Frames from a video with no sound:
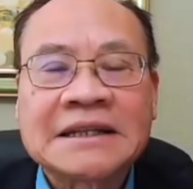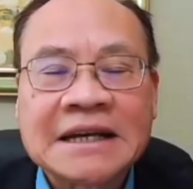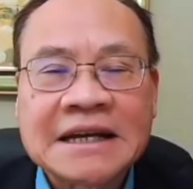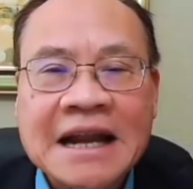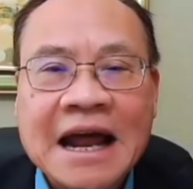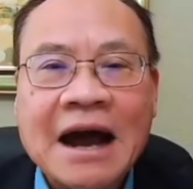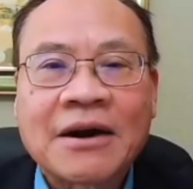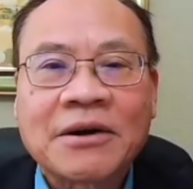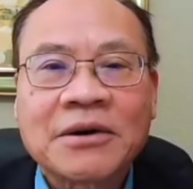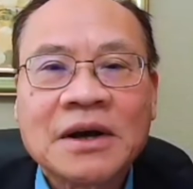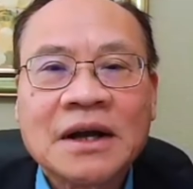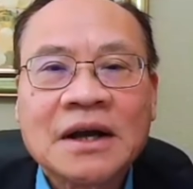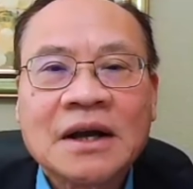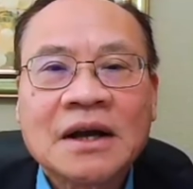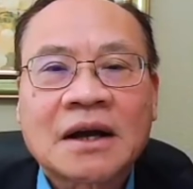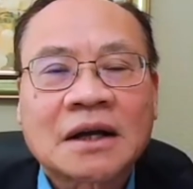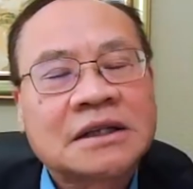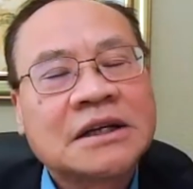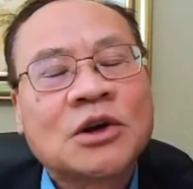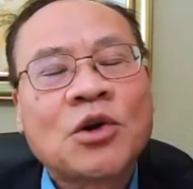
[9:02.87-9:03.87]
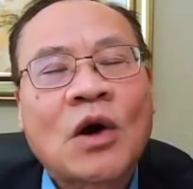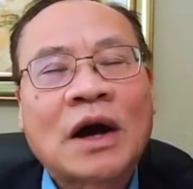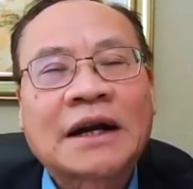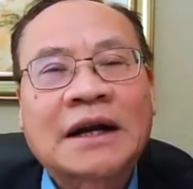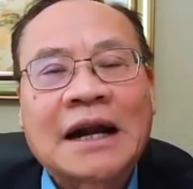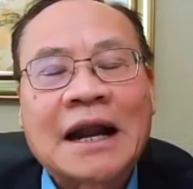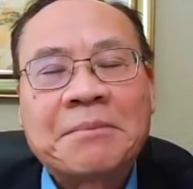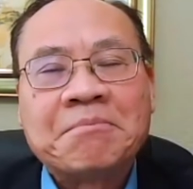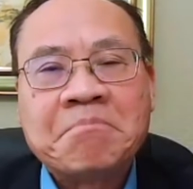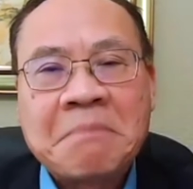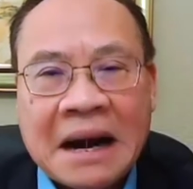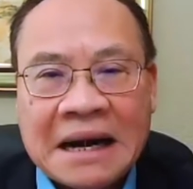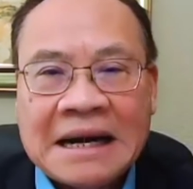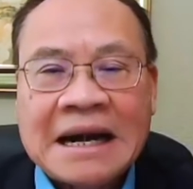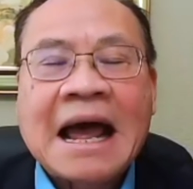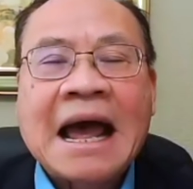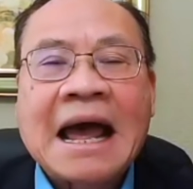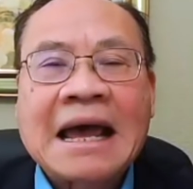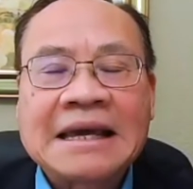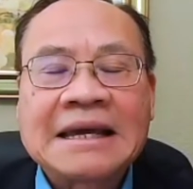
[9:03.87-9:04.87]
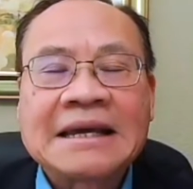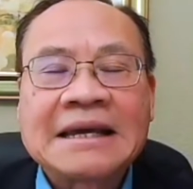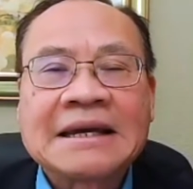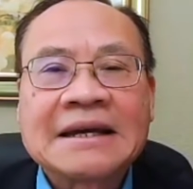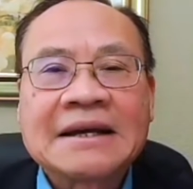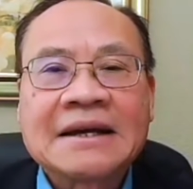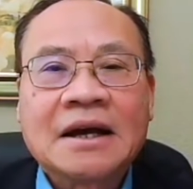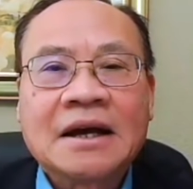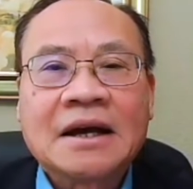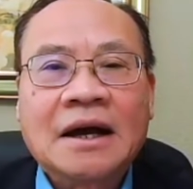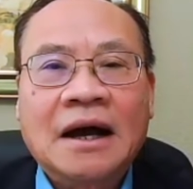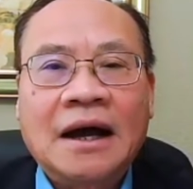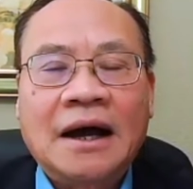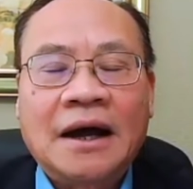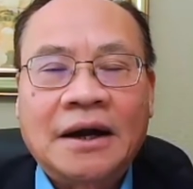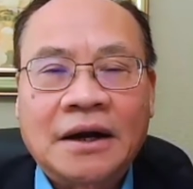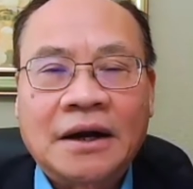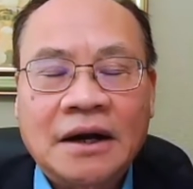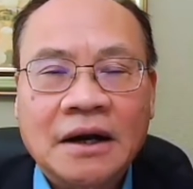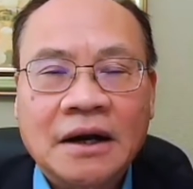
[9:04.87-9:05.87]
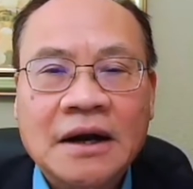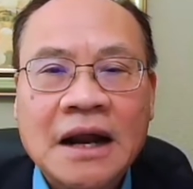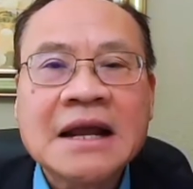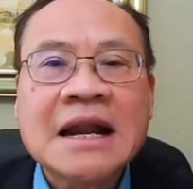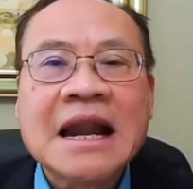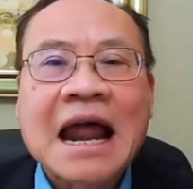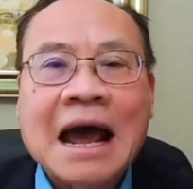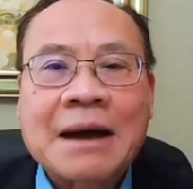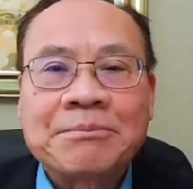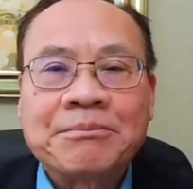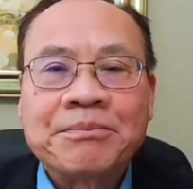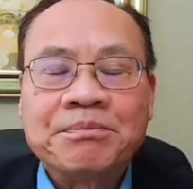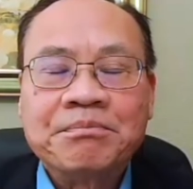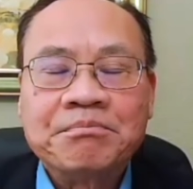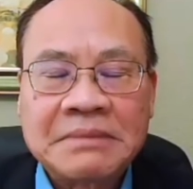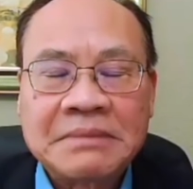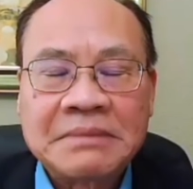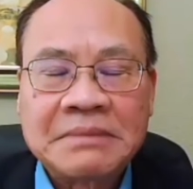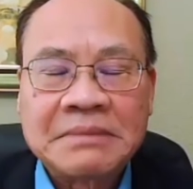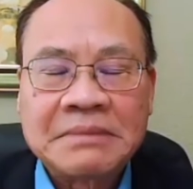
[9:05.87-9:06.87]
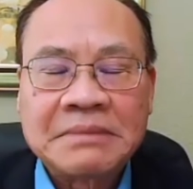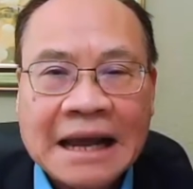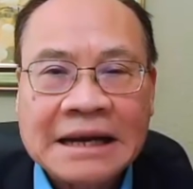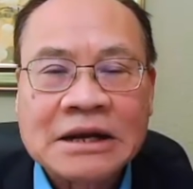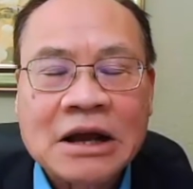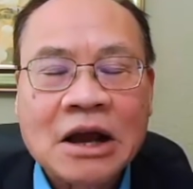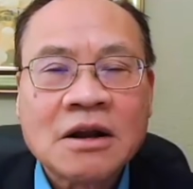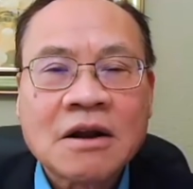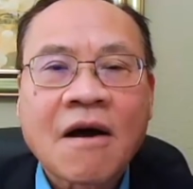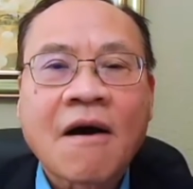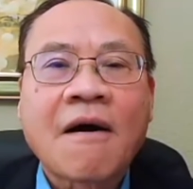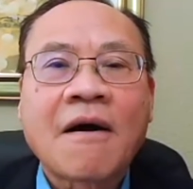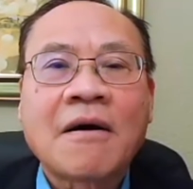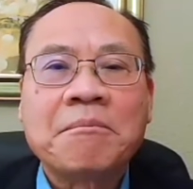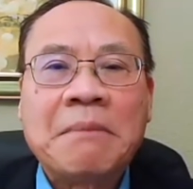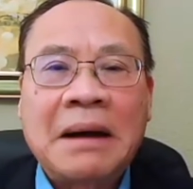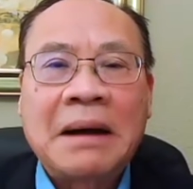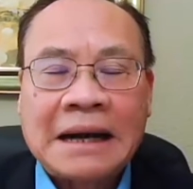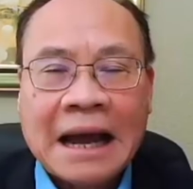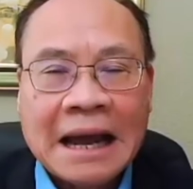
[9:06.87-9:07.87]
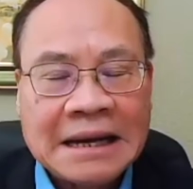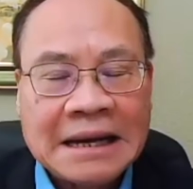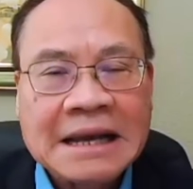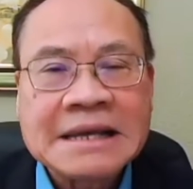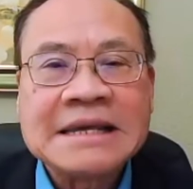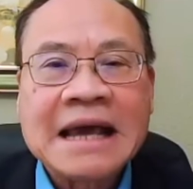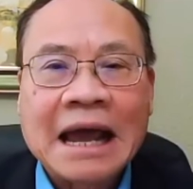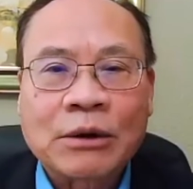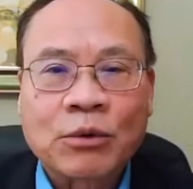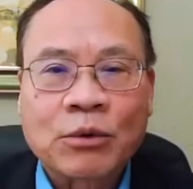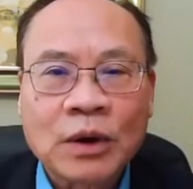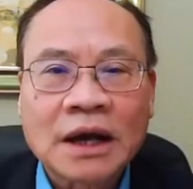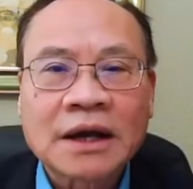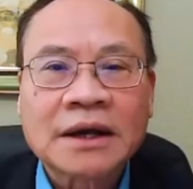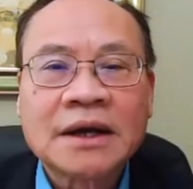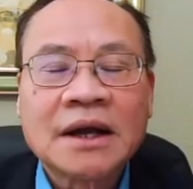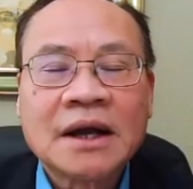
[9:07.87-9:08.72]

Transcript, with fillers: nào có thể nói rằng là mạnh ai à, nấy làm nành ai nấy lo mạnh ai nấy giải quyết